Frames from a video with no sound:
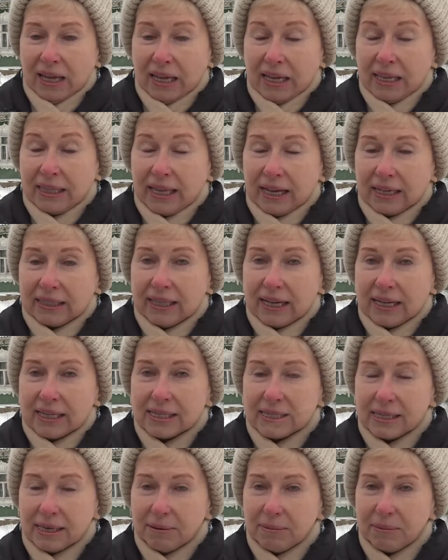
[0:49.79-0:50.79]
И тогда
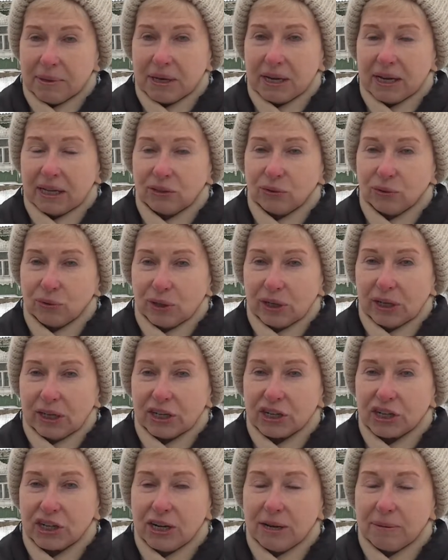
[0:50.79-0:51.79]
семьи,
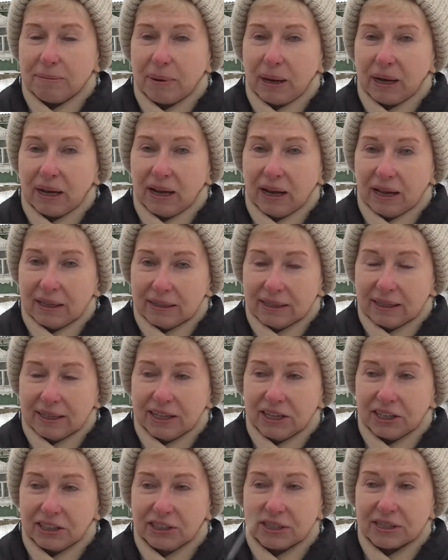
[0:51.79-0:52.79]
которые жили богато,
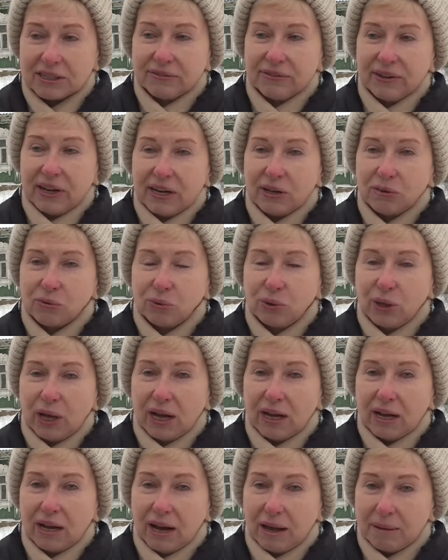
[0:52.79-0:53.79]
их называли
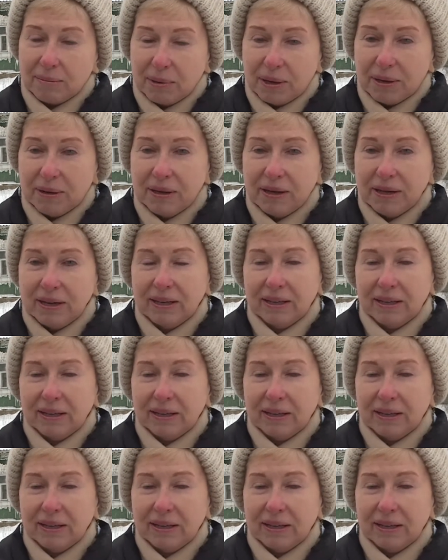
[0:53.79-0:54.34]
кулаками,